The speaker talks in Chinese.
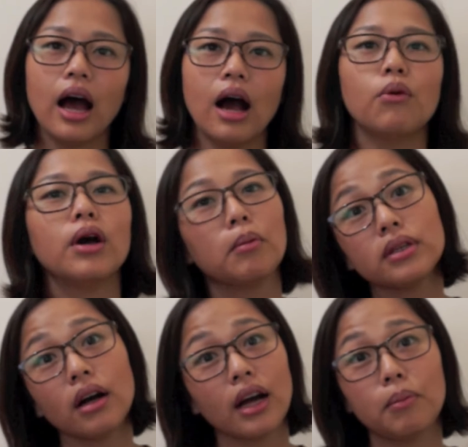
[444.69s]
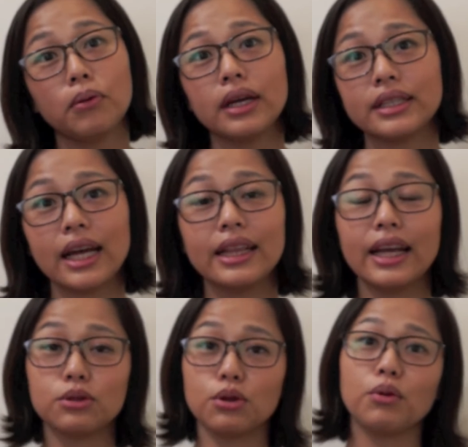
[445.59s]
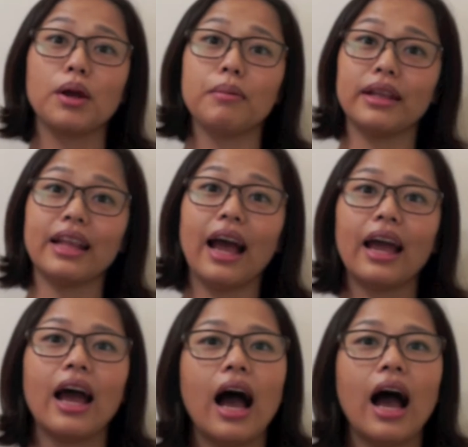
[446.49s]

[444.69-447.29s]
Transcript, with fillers: 啊，我也不知道可以铺野餐垫，所以我也没带。